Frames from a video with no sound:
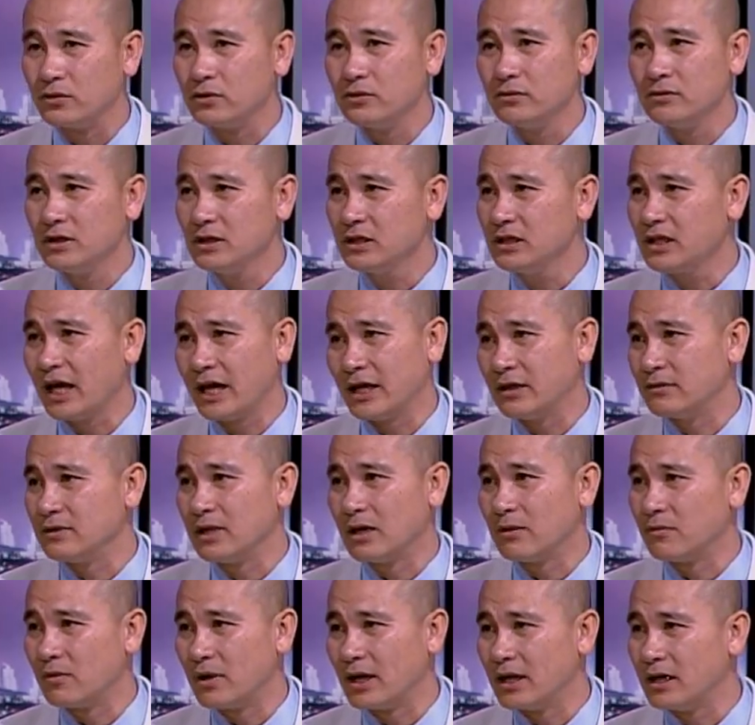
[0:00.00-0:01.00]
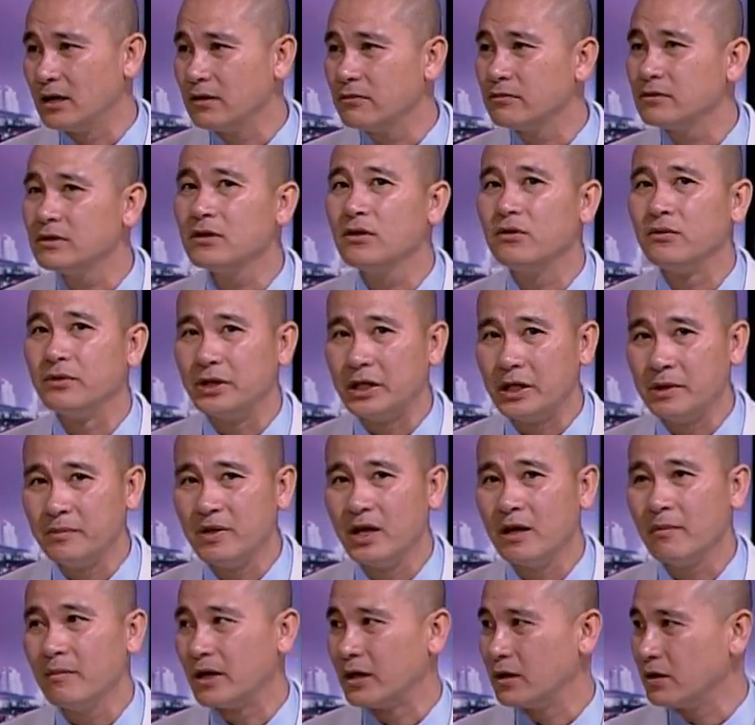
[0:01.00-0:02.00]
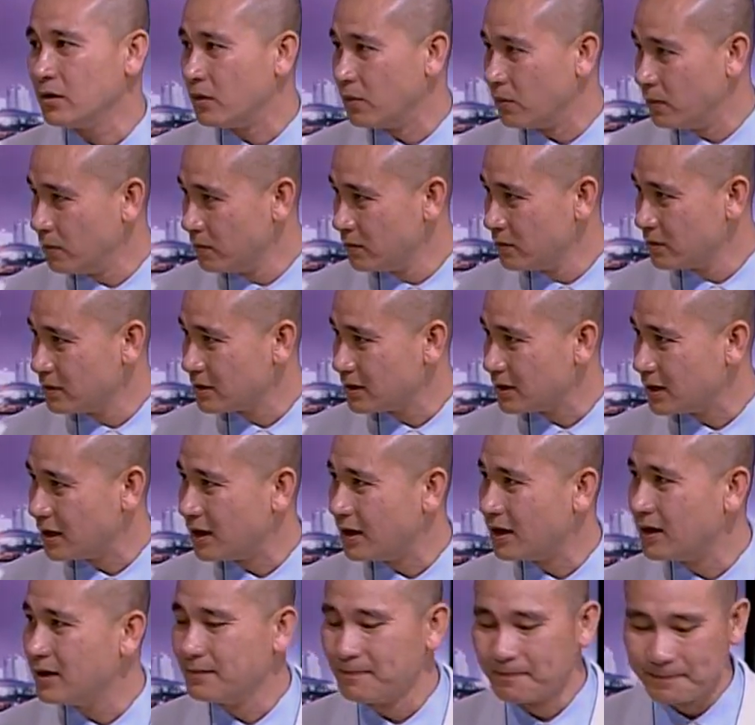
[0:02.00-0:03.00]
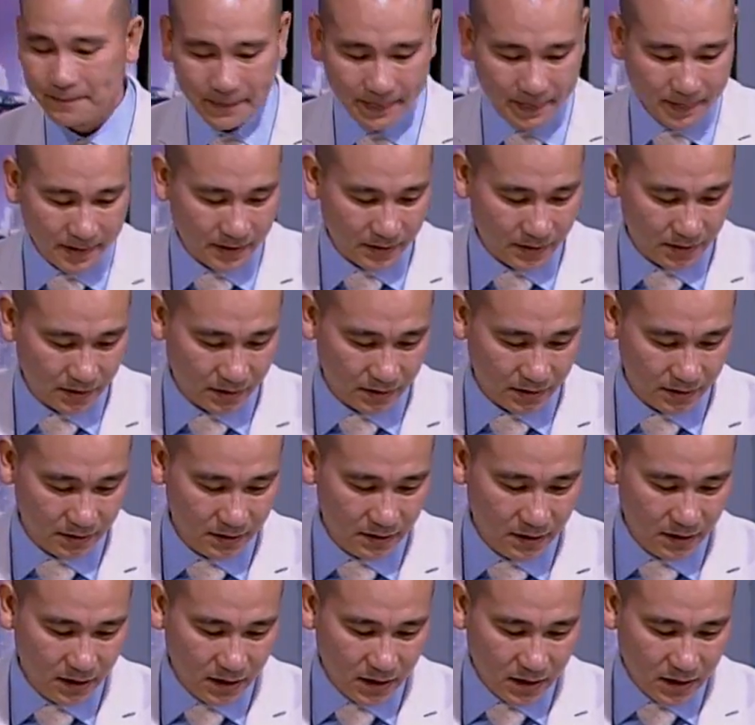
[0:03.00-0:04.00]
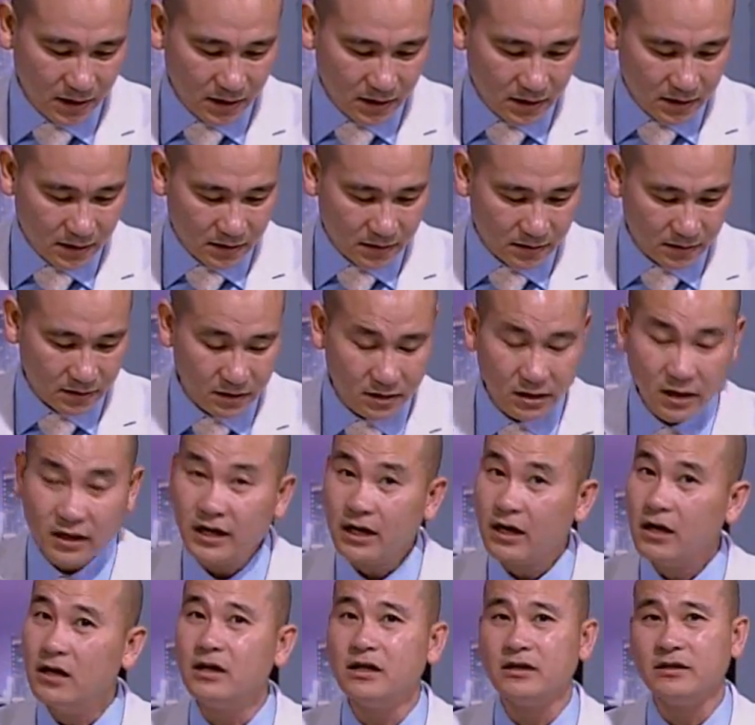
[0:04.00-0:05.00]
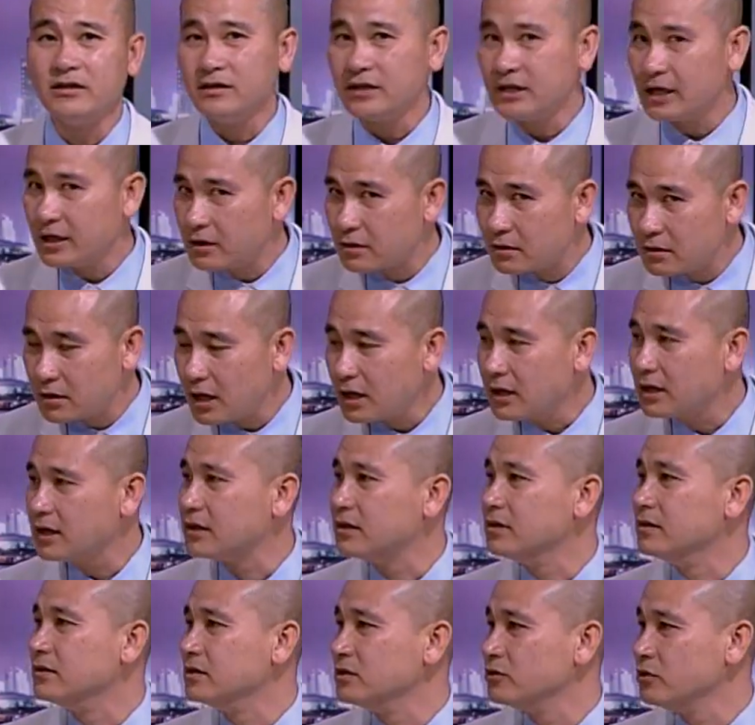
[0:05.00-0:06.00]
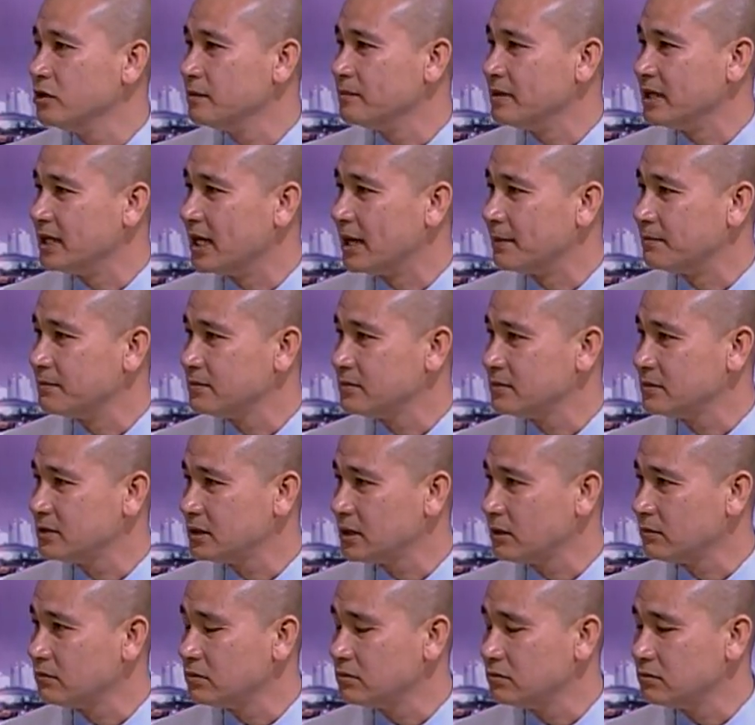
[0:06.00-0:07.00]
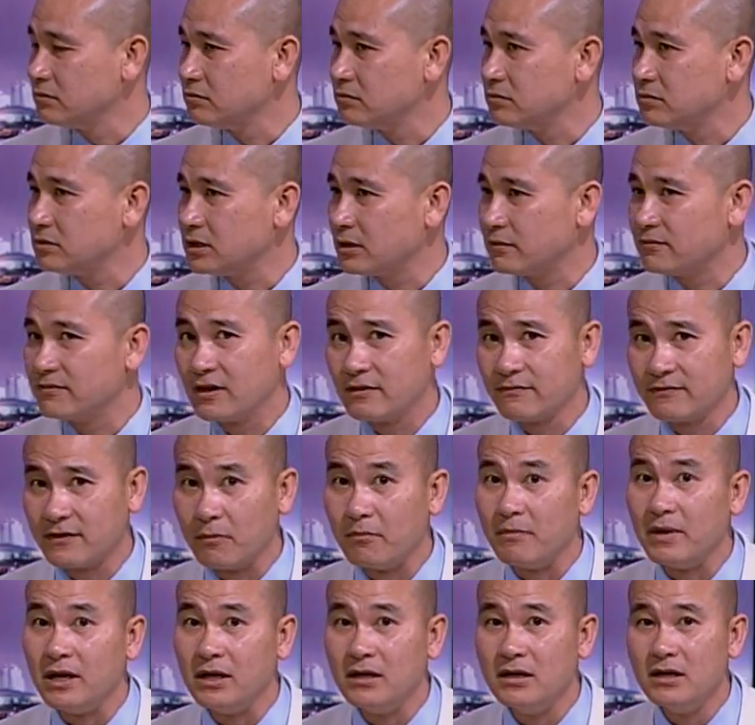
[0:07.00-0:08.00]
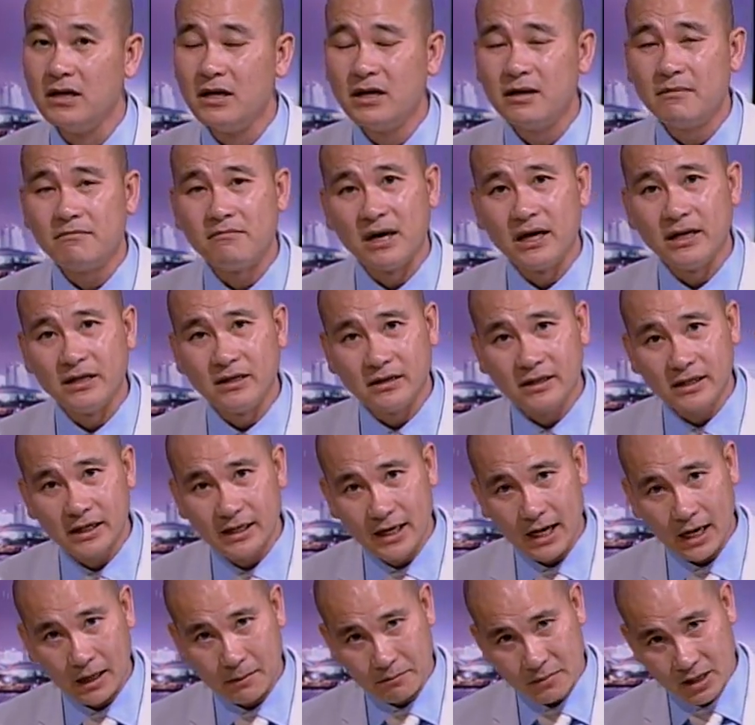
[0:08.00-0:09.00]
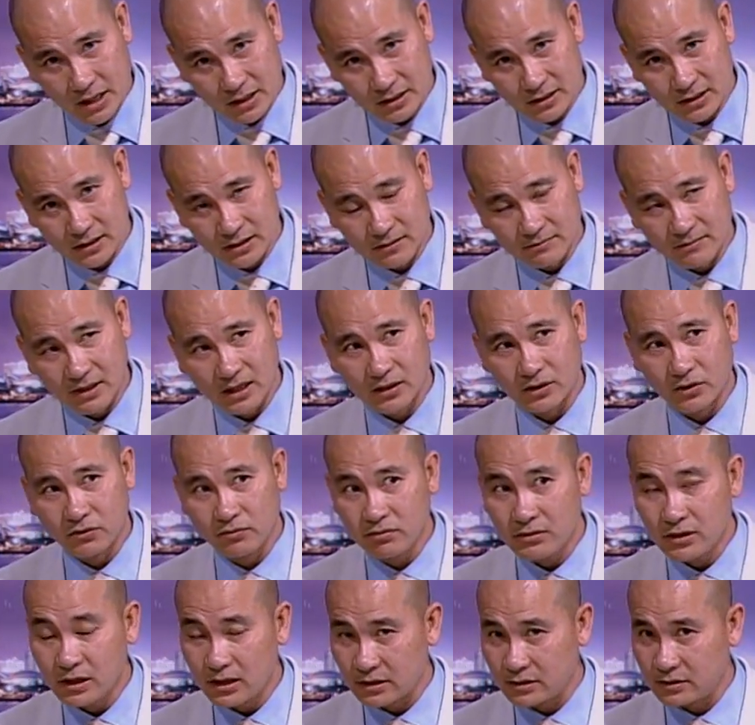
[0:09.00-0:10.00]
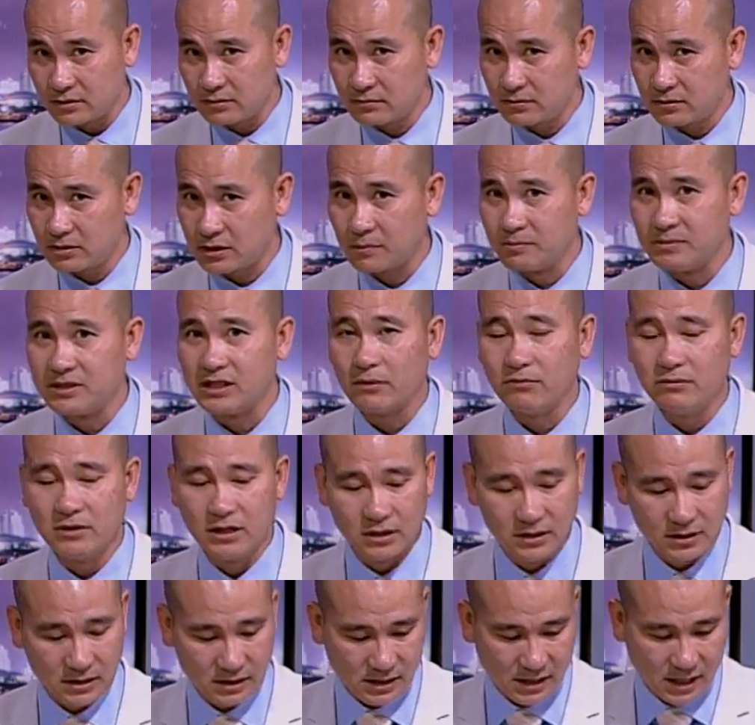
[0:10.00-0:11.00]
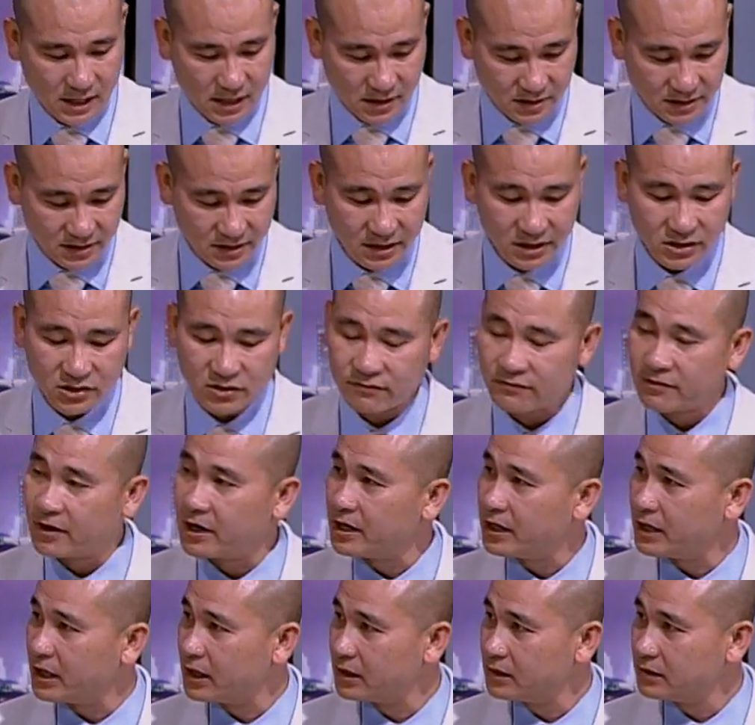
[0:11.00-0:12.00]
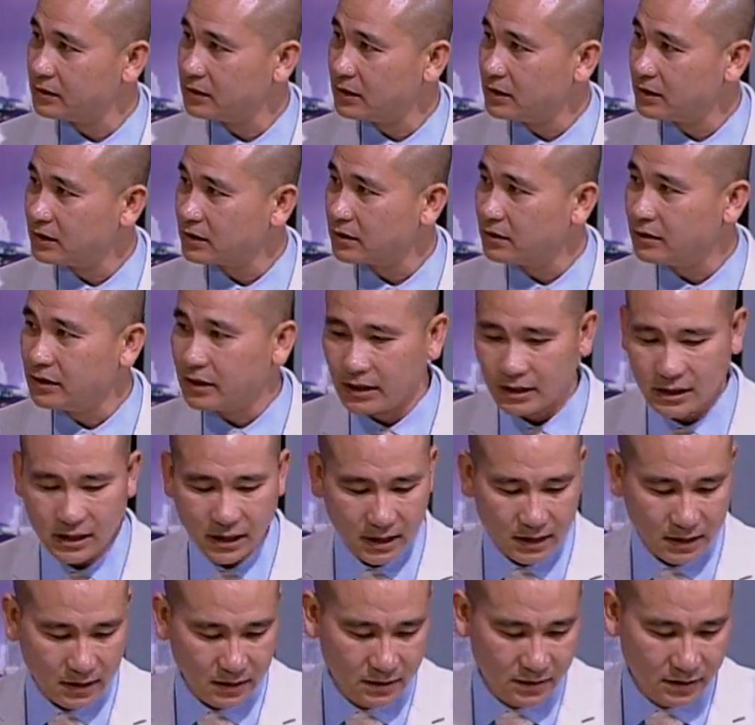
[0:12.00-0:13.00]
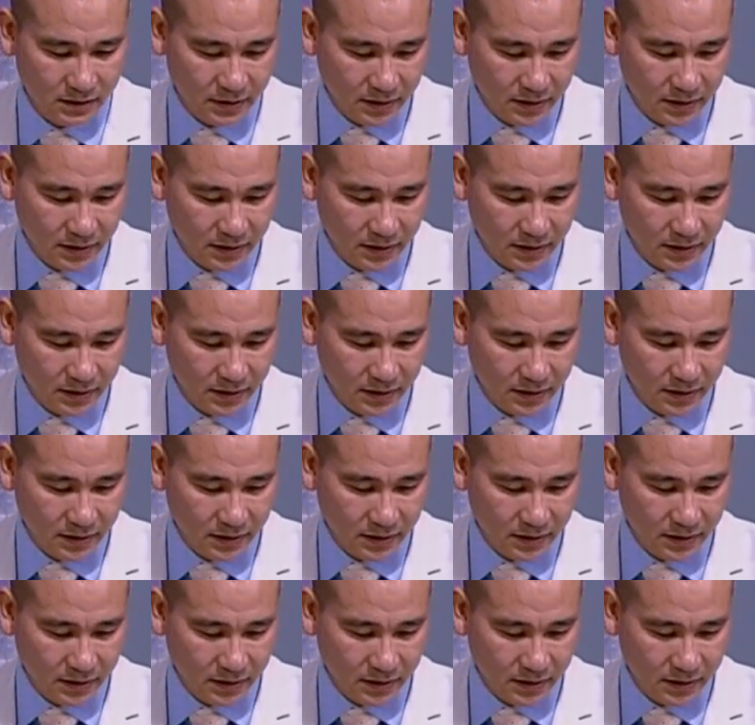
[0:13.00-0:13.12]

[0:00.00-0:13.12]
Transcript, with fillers: tôi nó cứ chạy vòng vòng ngoài, nó không có ngồi im để mà nó ngủ. À, thì những cái đó là những cái rất là thường xuyên mình gặp trong trong văn phòng mình. Mà những cái đặc biệt hơn mà cũng là trầm trọng hơn đó là schizophrenia, có nghĩa là